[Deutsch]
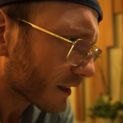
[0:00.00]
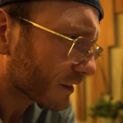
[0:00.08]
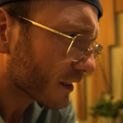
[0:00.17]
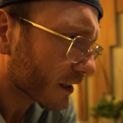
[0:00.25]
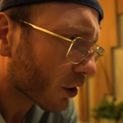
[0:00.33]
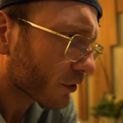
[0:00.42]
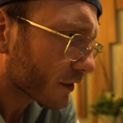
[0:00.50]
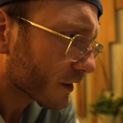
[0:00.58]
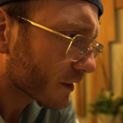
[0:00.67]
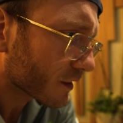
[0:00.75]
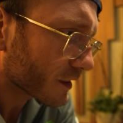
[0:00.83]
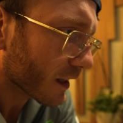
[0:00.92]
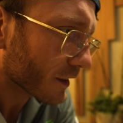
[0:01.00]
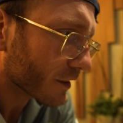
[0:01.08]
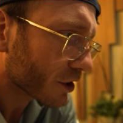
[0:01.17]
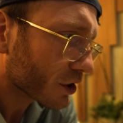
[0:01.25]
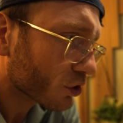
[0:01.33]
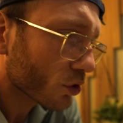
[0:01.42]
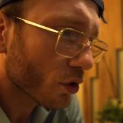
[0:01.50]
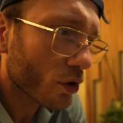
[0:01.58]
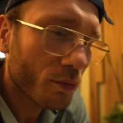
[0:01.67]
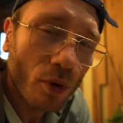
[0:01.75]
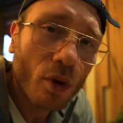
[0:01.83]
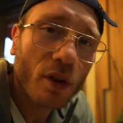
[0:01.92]
Das sieht nicht aus wie dieses klassische
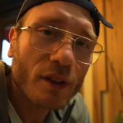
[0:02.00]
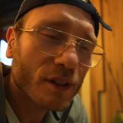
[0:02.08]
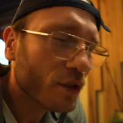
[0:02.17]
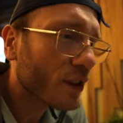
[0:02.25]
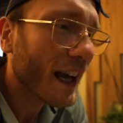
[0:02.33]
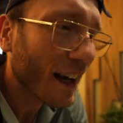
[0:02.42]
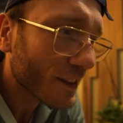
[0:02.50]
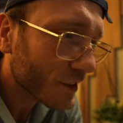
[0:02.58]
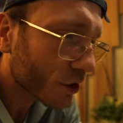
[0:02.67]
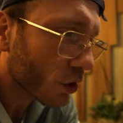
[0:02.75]
Dürrenbrot, so ganz